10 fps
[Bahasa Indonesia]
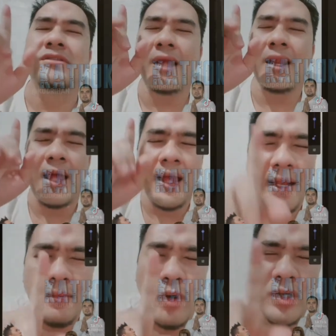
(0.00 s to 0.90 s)

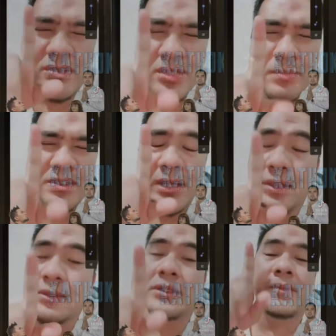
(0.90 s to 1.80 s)
kesalahan mau kecil
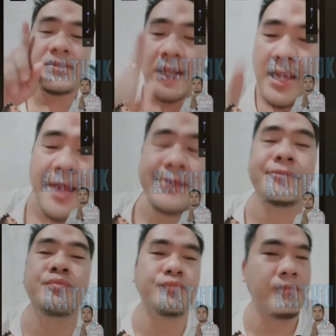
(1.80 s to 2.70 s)
besar tetap kesalahan